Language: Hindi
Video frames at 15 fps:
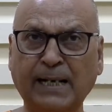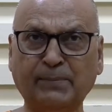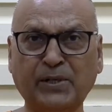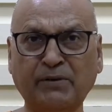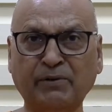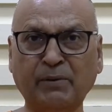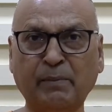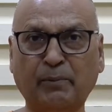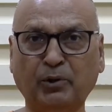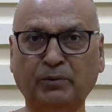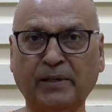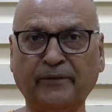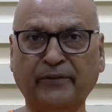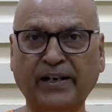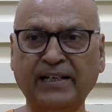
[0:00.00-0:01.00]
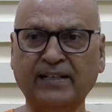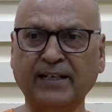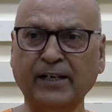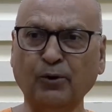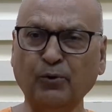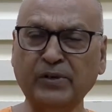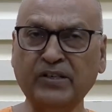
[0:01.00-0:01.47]
अब जीवन में बहुत बार फेल
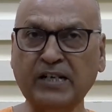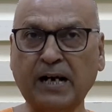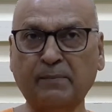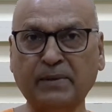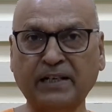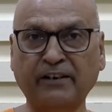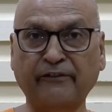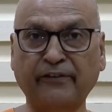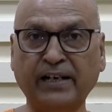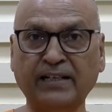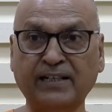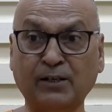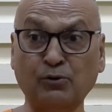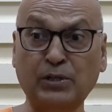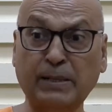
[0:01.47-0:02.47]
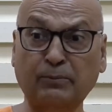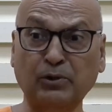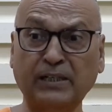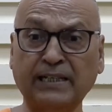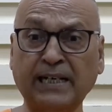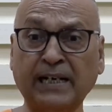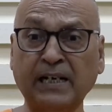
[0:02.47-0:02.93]
करें कुछ काम करें फेल करें उससे
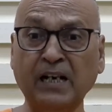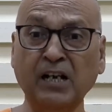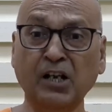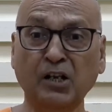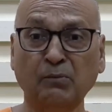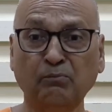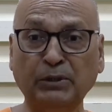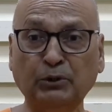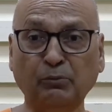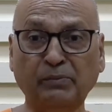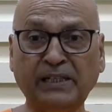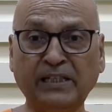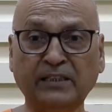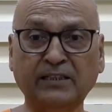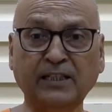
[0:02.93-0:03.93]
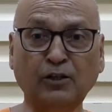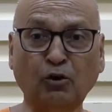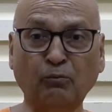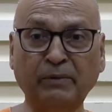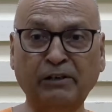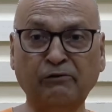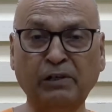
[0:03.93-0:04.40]
आपको लग रहा है कि मैं तो मेहनत कर
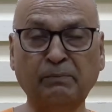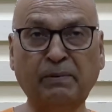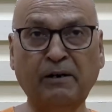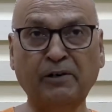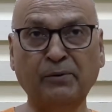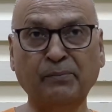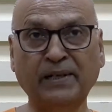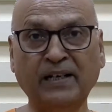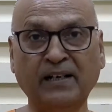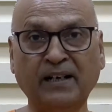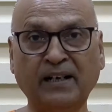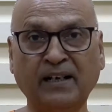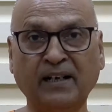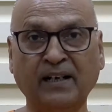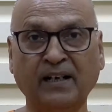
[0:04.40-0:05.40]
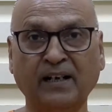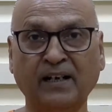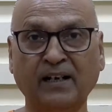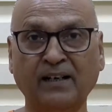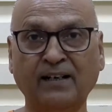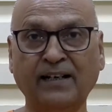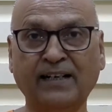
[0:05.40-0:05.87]
रहा हूं मैं विल पावर मेरा है
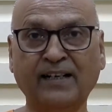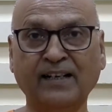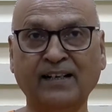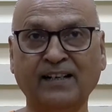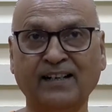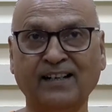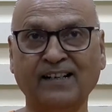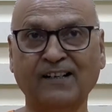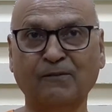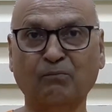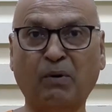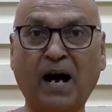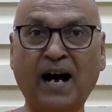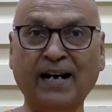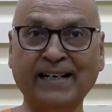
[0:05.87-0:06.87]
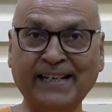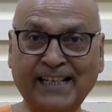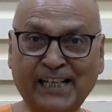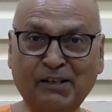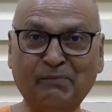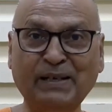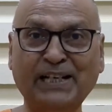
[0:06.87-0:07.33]
लेकिन भाग्य
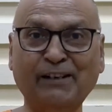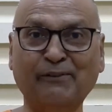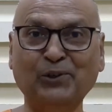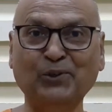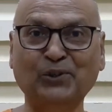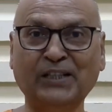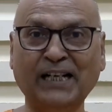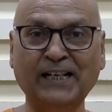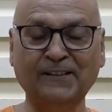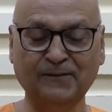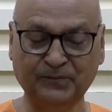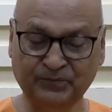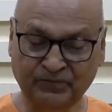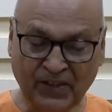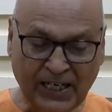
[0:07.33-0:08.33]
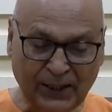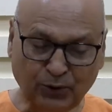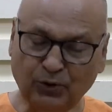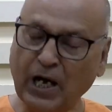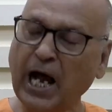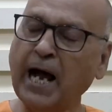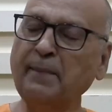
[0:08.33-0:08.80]
ही मेरे विरुद्ध है
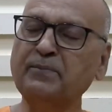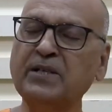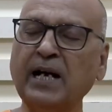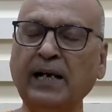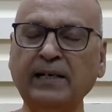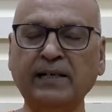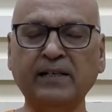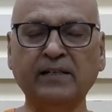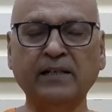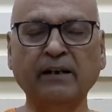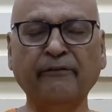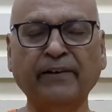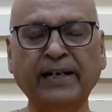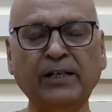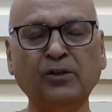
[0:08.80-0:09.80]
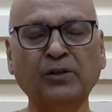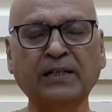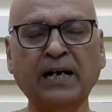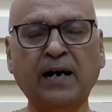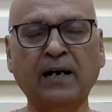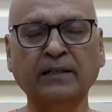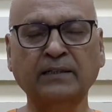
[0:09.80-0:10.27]
तो आप जान लीजिए फेलियर
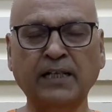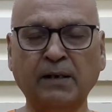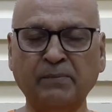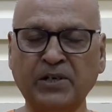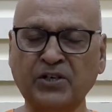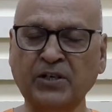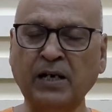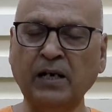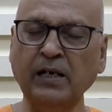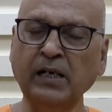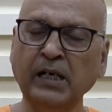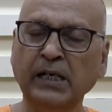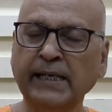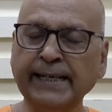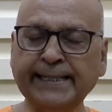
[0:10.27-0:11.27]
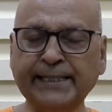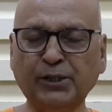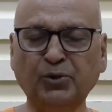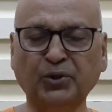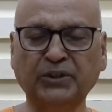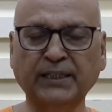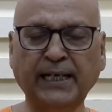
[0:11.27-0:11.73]
का अर्थ हमेशा एक ही
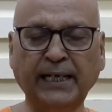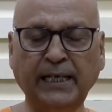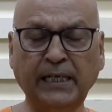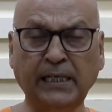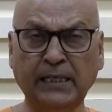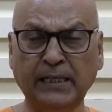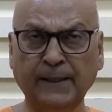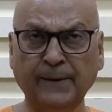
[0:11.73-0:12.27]
होता है